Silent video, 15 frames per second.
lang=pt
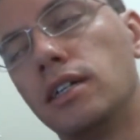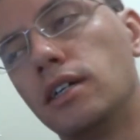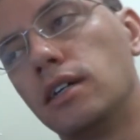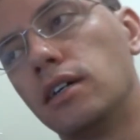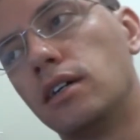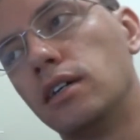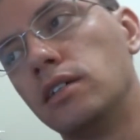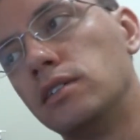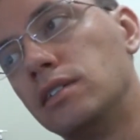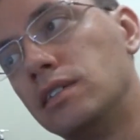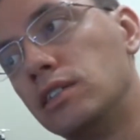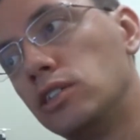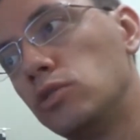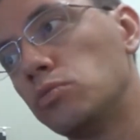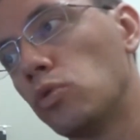Uh,
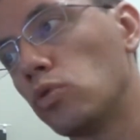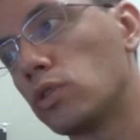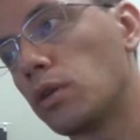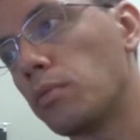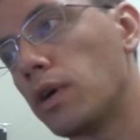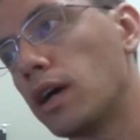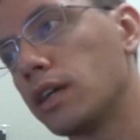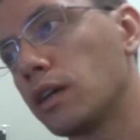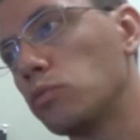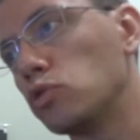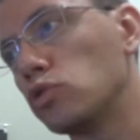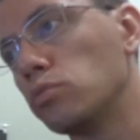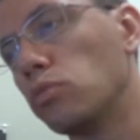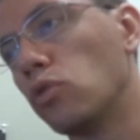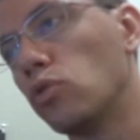existe uma outra marca
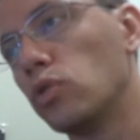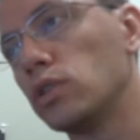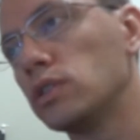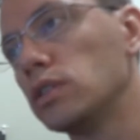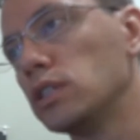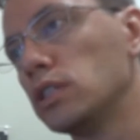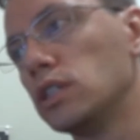muito boa